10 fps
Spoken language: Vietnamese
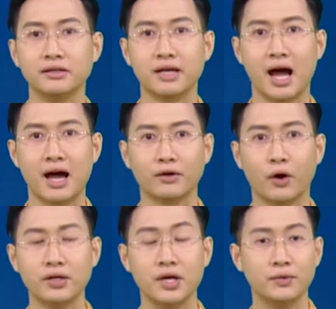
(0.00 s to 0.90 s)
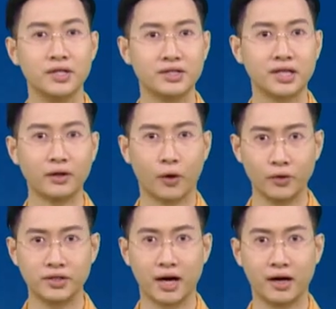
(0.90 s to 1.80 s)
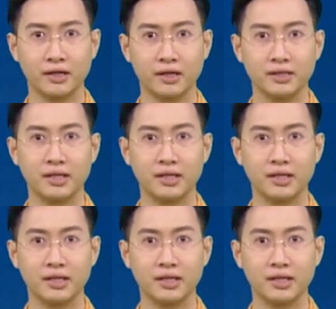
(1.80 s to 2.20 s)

nước đã có nhiều chính sách hỗ trợ